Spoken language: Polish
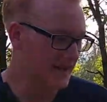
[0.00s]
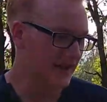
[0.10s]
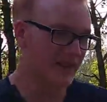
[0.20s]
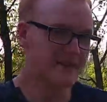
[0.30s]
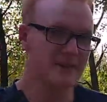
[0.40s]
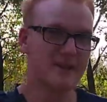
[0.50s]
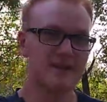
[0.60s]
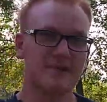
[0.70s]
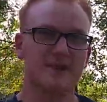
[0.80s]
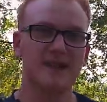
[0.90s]
Tak więc my
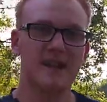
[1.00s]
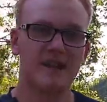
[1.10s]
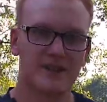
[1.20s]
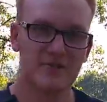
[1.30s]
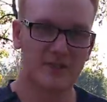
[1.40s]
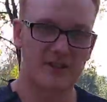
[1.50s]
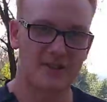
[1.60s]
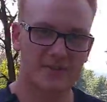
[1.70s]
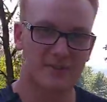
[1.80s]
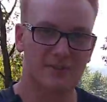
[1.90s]
idziemy dalej szukać